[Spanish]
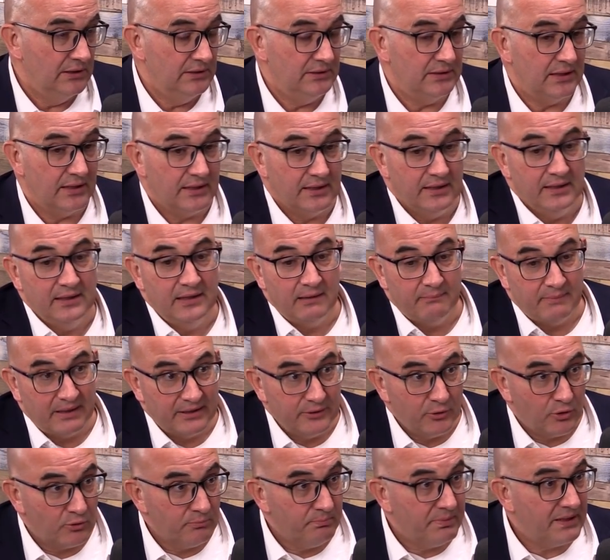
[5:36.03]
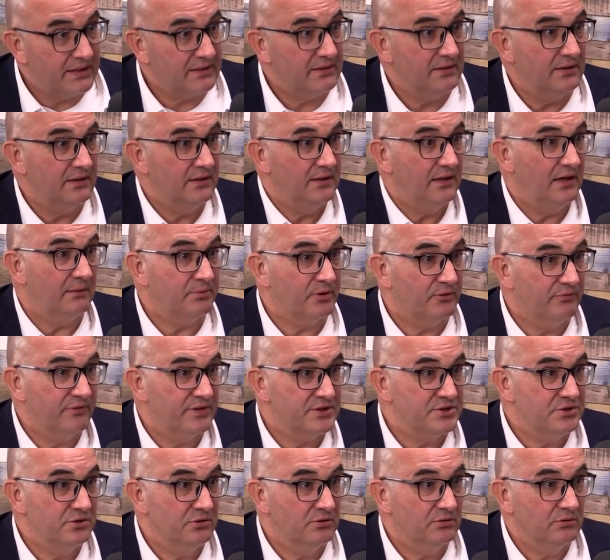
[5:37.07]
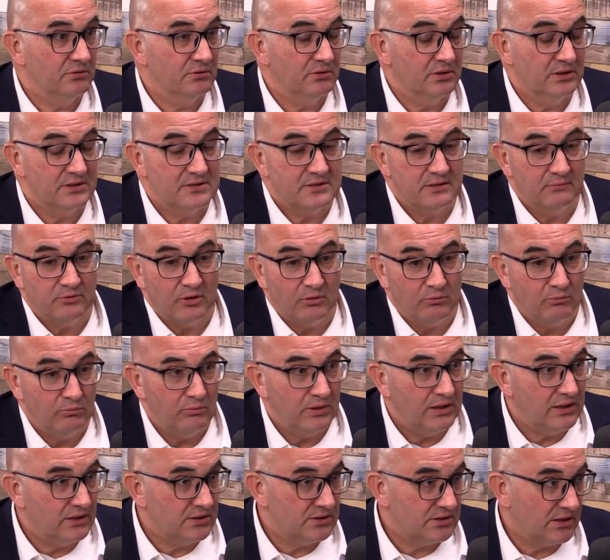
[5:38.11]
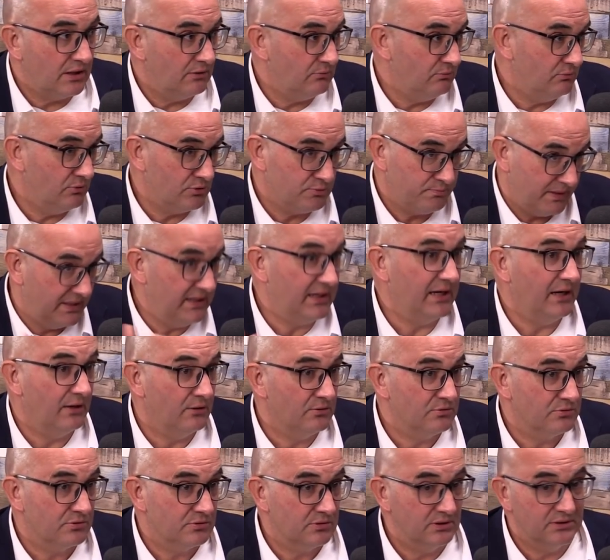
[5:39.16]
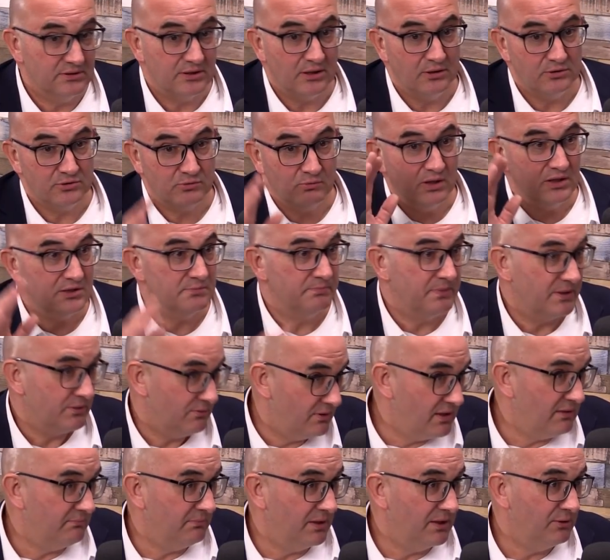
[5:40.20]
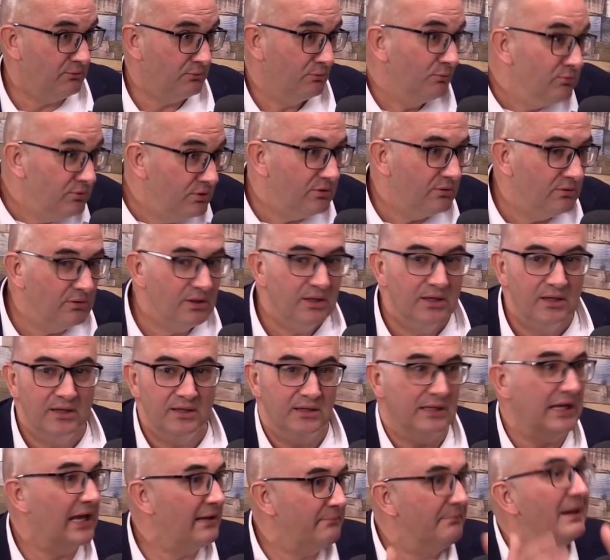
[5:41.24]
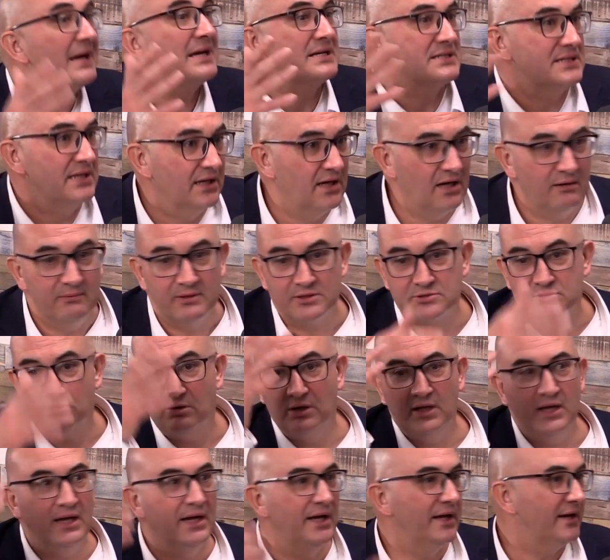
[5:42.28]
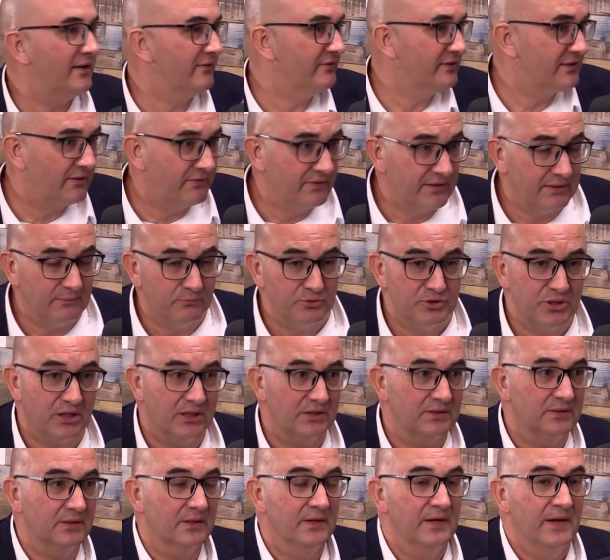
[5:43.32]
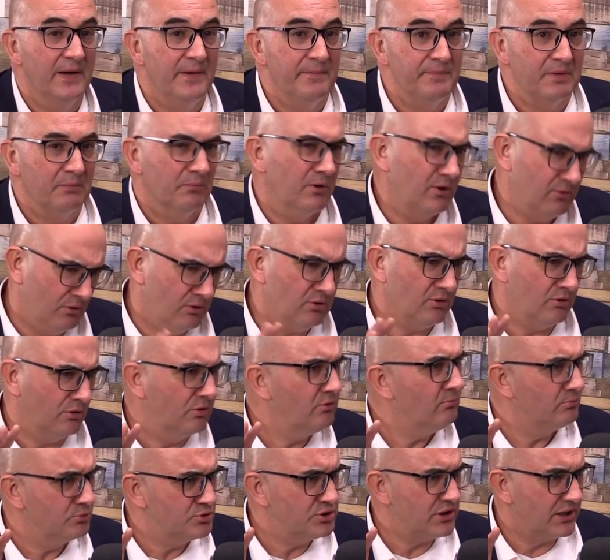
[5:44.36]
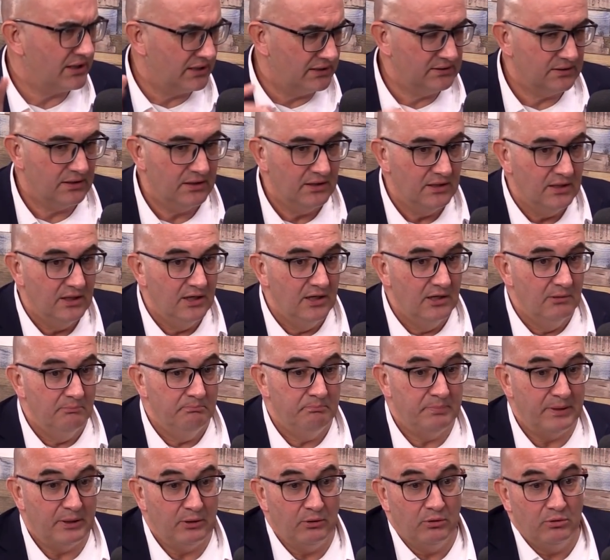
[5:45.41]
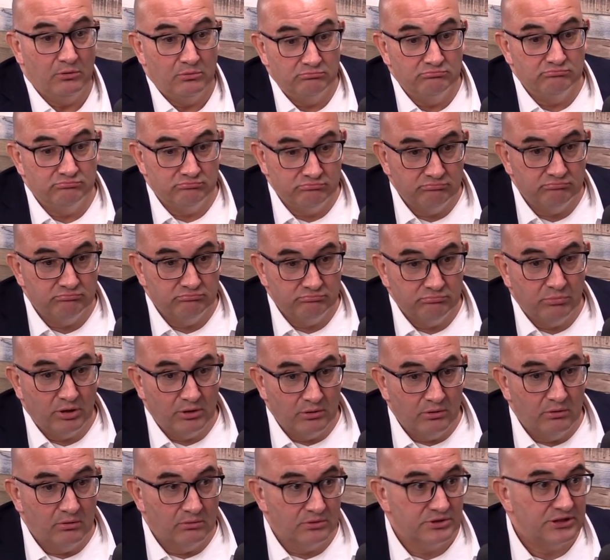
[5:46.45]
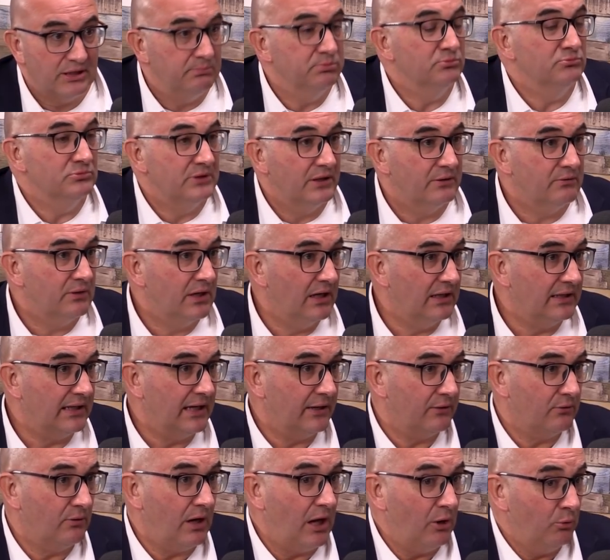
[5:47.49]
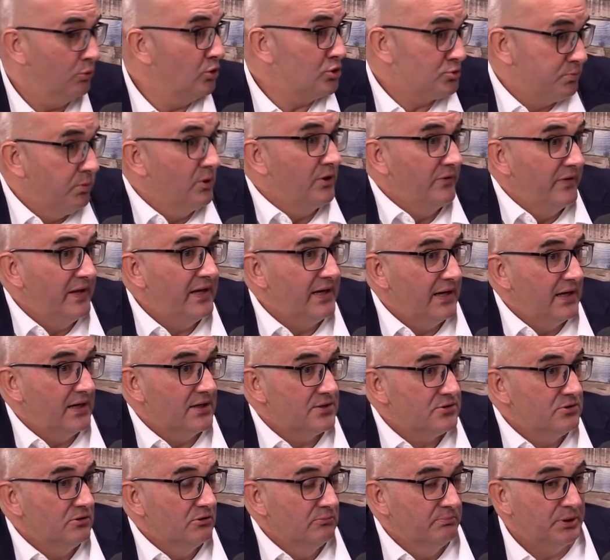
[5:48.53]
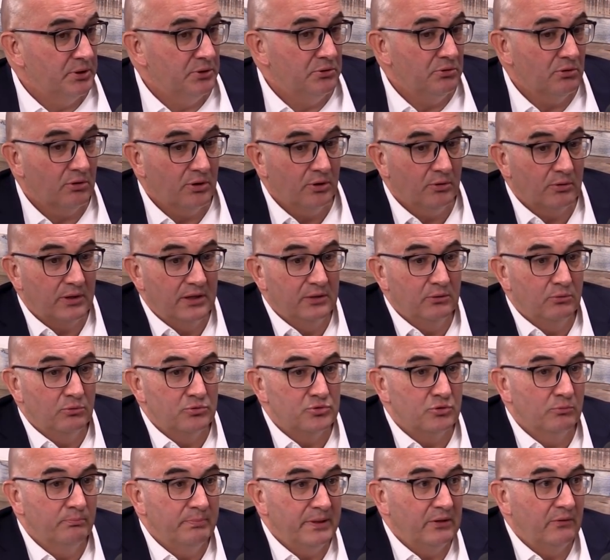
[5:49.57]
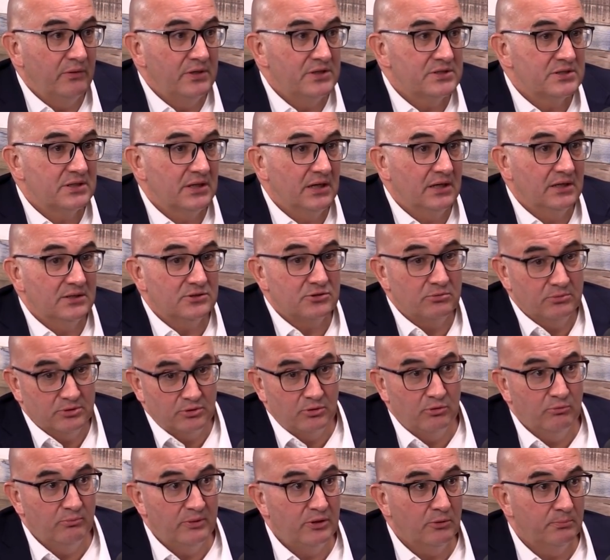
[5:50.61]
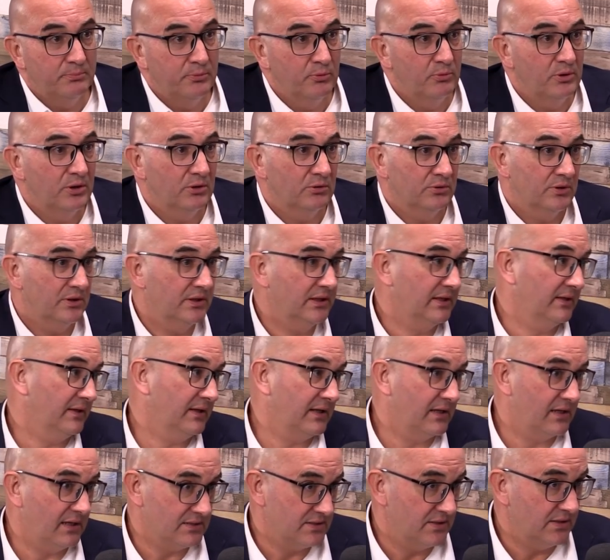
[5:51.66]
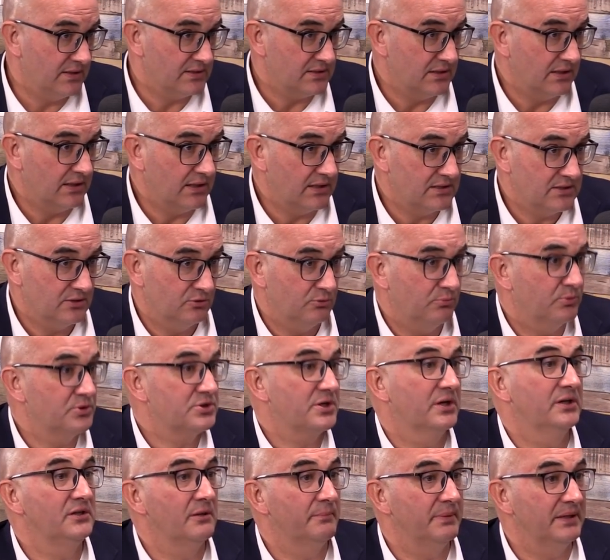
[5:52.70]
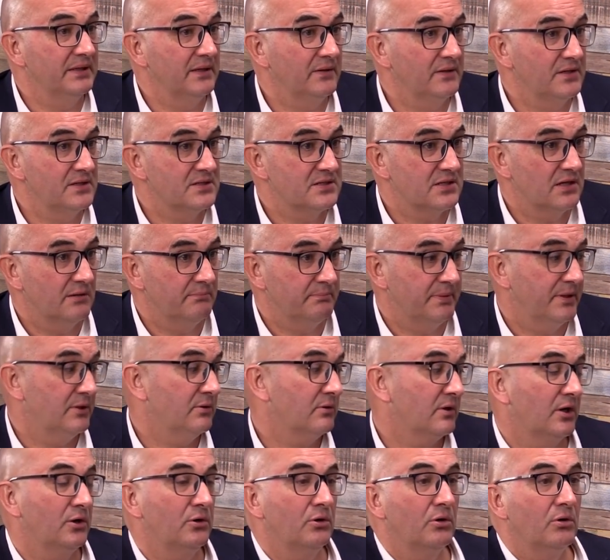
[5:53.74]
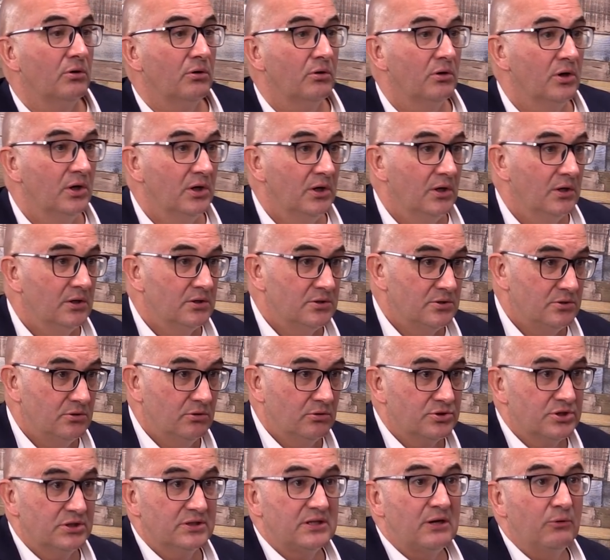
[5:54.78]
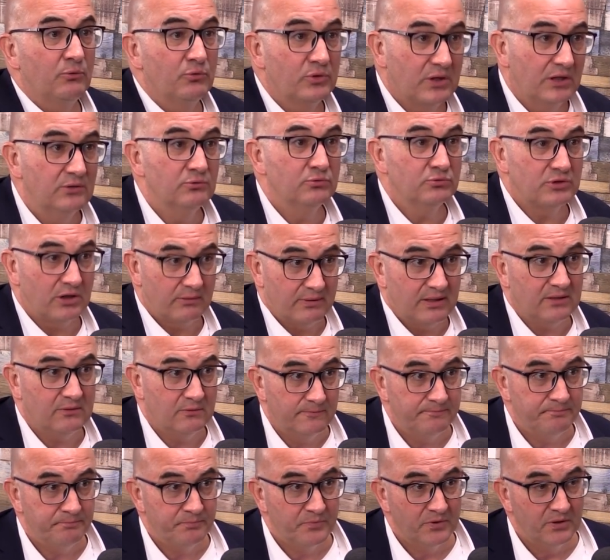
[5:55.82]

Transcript: Y aquí la mayor parte de la profesión, excepto algunas, algunos pringados, entre los cuales, perdona, me incluyo, ¿eh? y hay más, ¿eh? Albert Soler, etcétera, mucha gente. Bueno, no, no mucha gente. Pero, mm, bueno, se apuntaron al carro. Algunos por ideas, ¿no? Pero yo creo que incluso un periodista, sobre todo un medio público, tiene que dejar las ideas en casa. Tú puedes ser independentista, pero que no, no se traduzca en tu trabajo.